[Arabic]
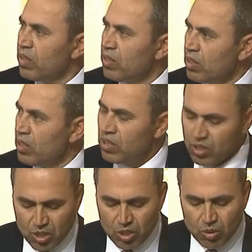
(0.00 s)
دي
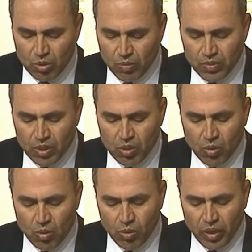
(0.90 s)
ستو
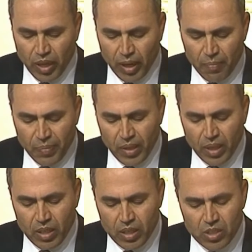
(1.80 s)
كوقوري
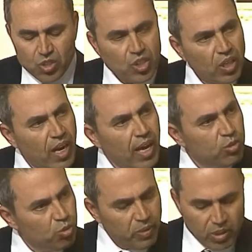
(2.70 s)
إيه، جراح
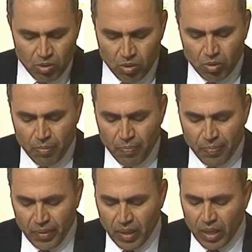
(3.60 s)
دميحو
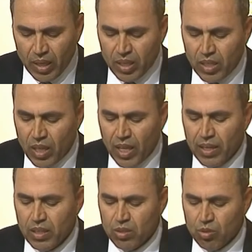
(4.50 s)

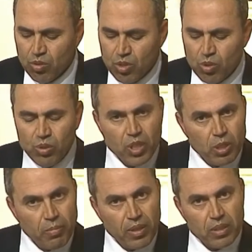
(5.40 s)
كتلان اسيو
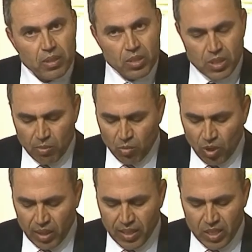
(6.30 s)
حكمة ديسا بهولندا